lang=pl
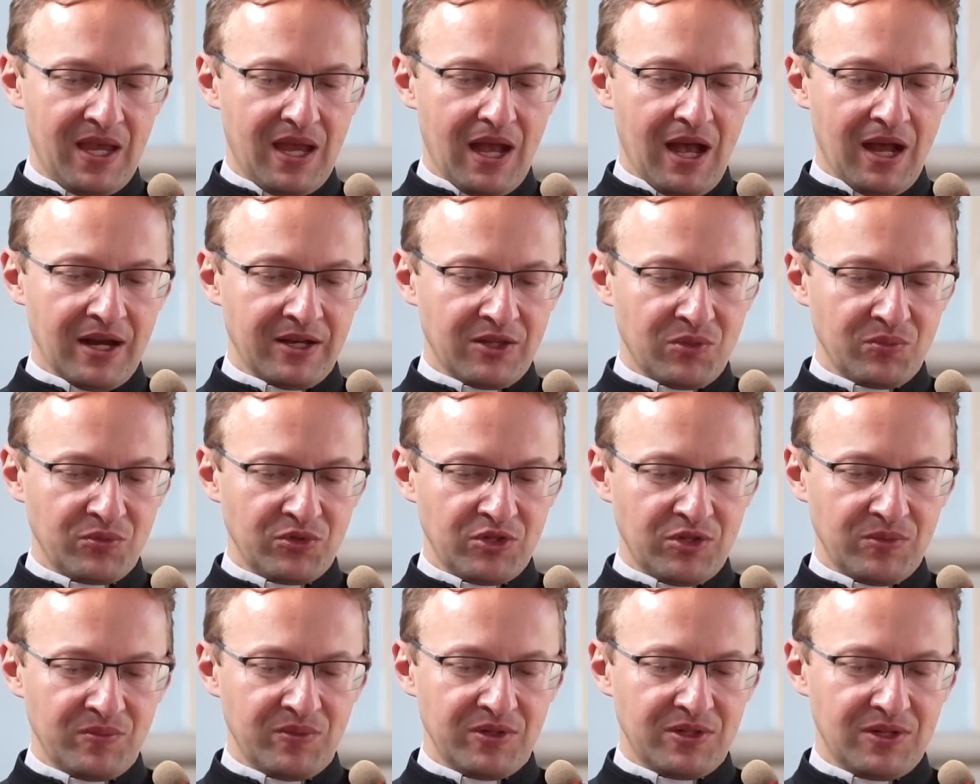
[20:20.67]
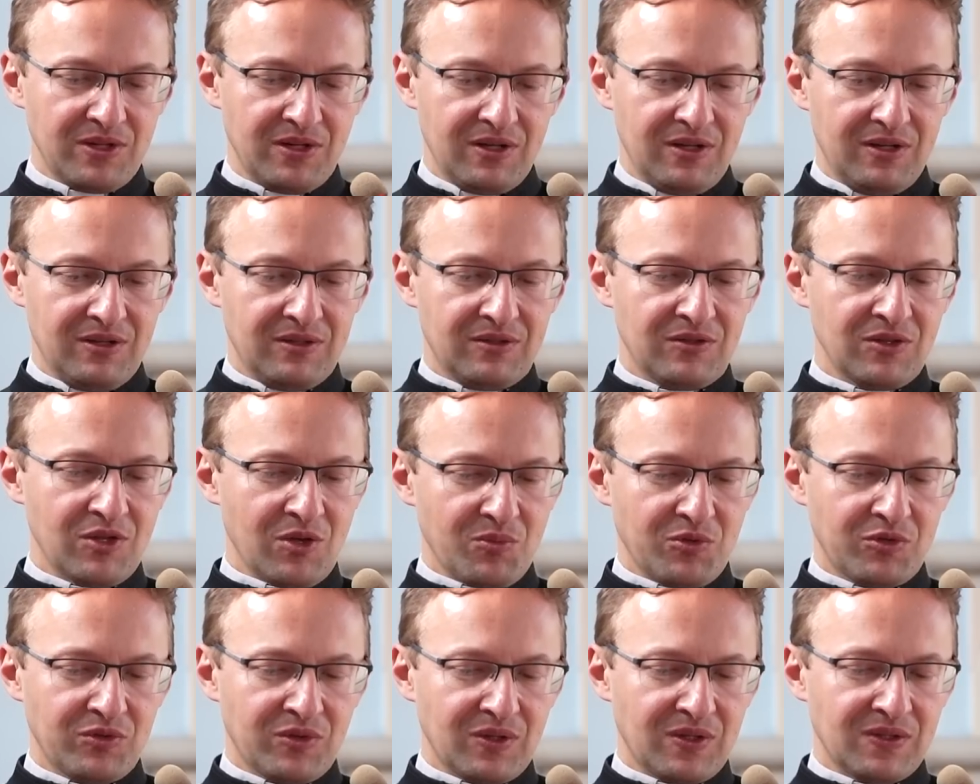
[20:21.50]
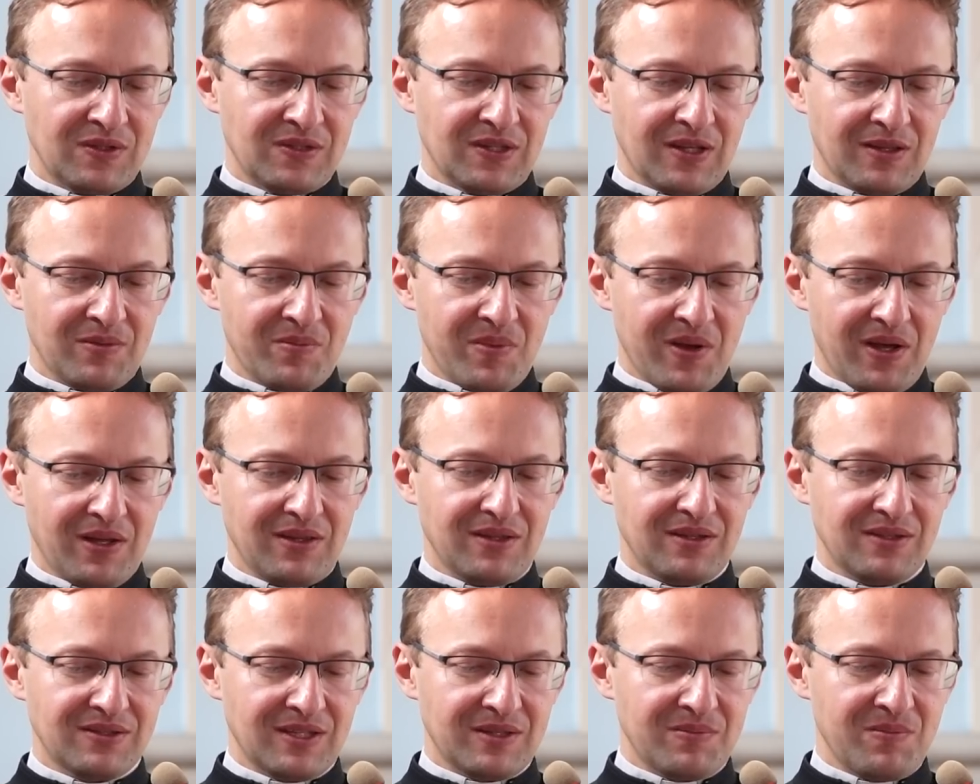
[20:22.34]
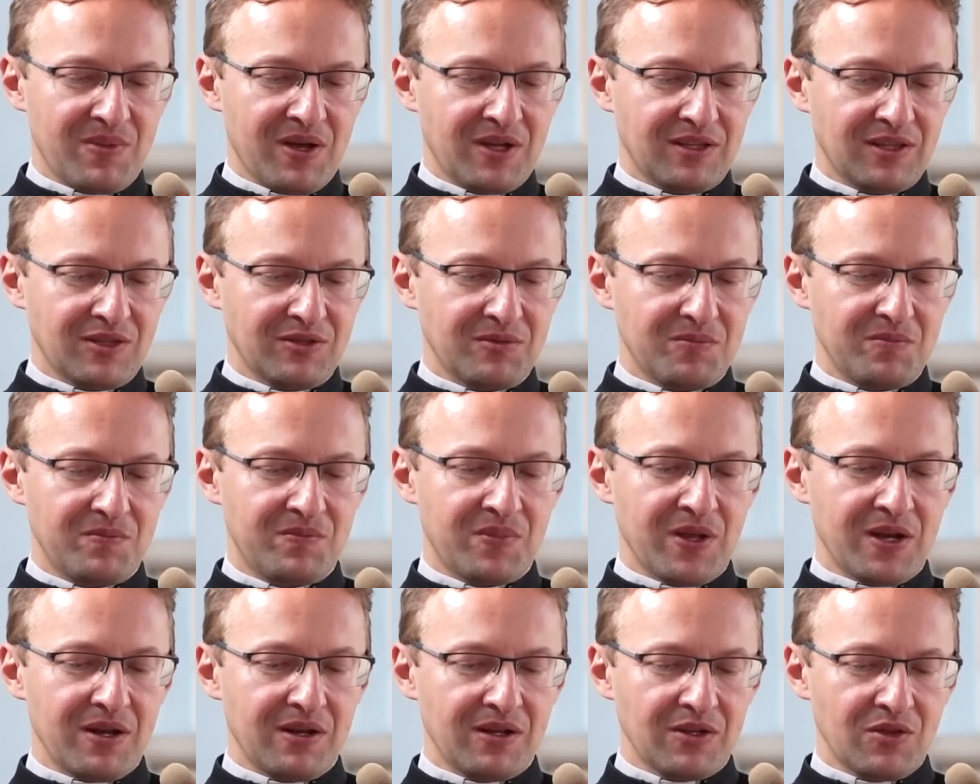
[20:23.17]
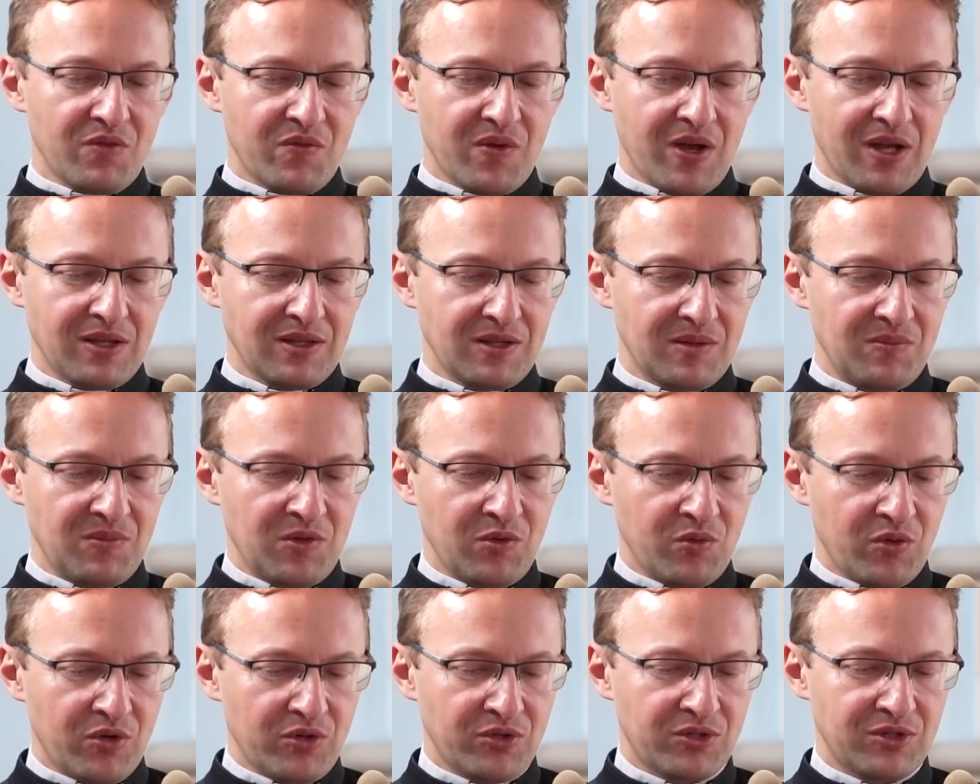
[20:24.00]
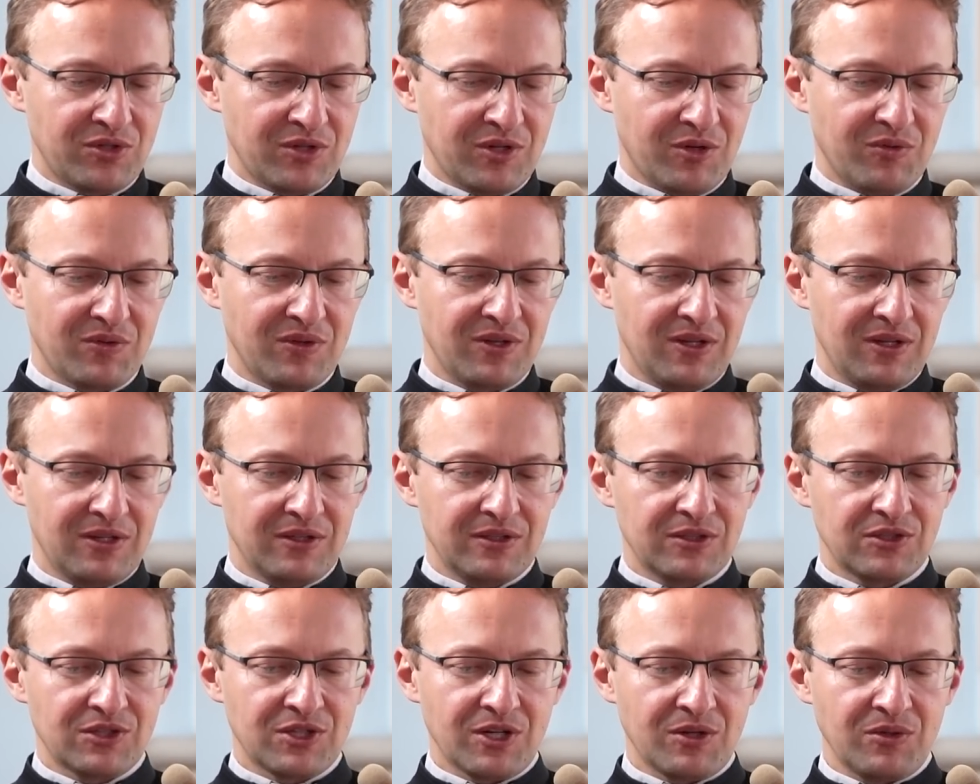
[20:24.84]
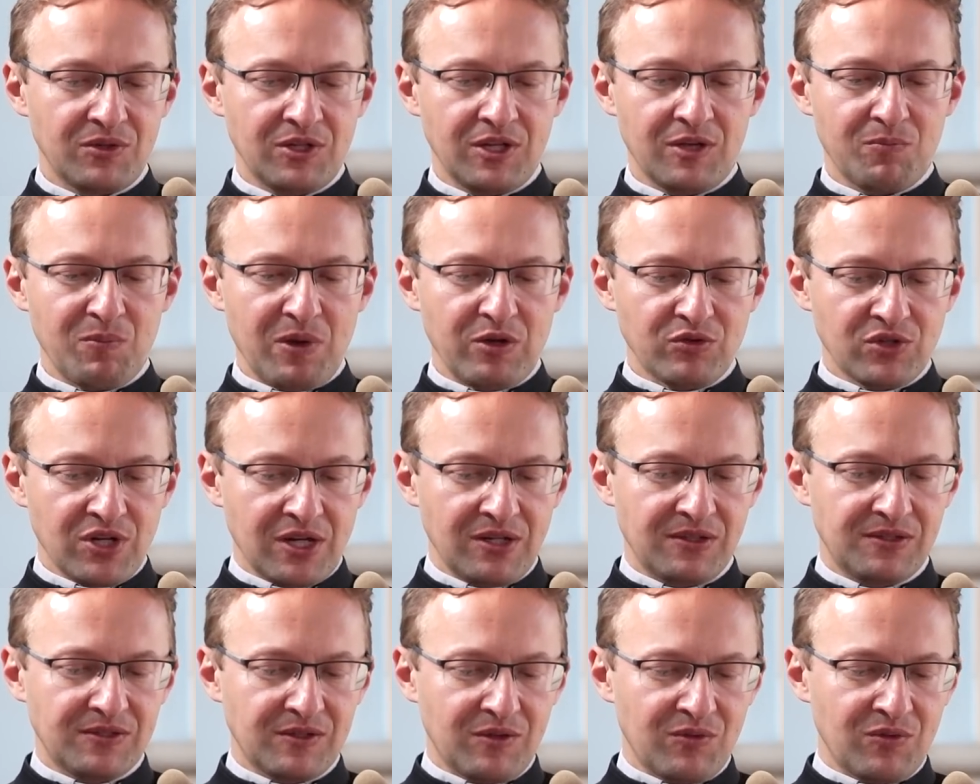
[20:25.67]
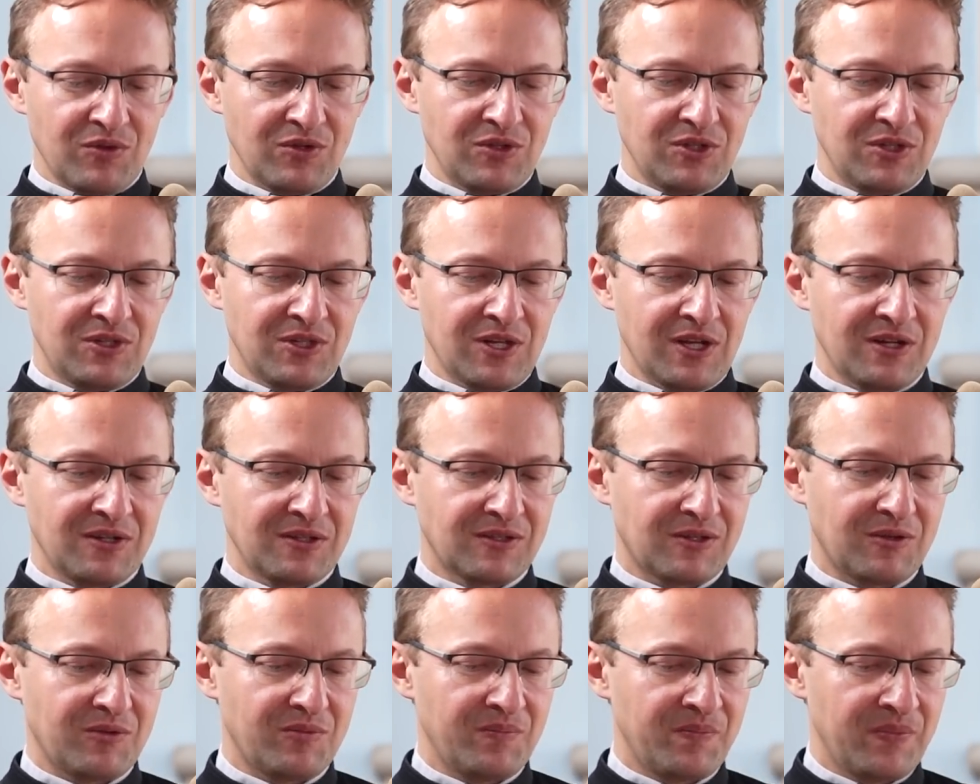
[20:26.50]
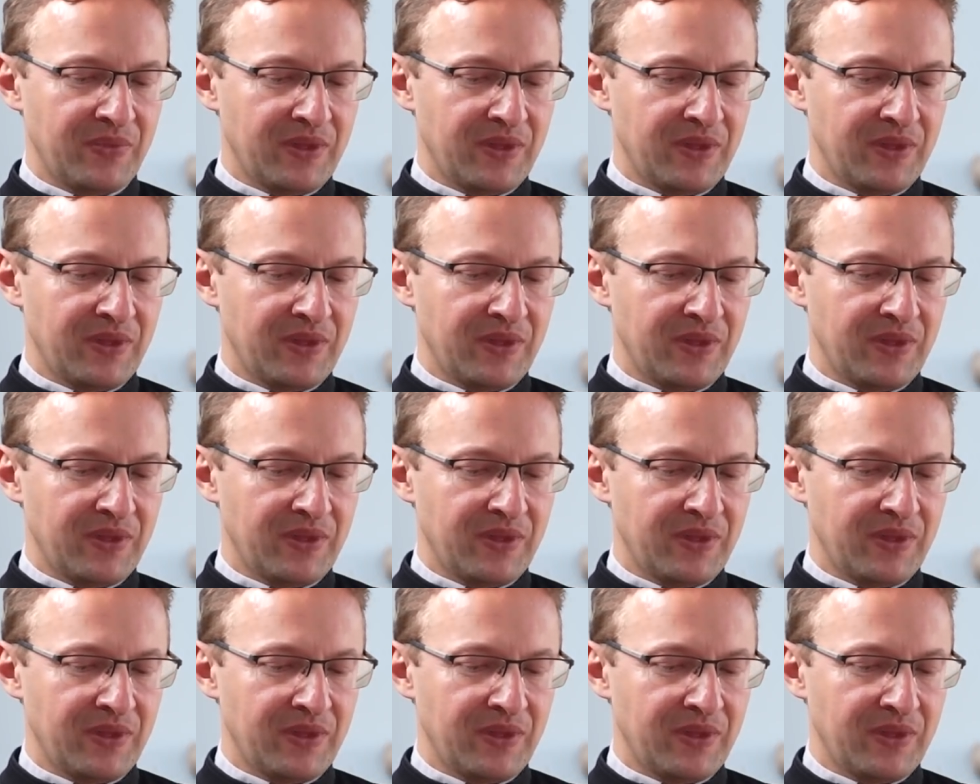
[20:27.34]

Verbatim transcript: Ale to musi być dom, który zadbany, zadbany, pielęgnowany miłością, szczególnie małżeńską, rodzicielską.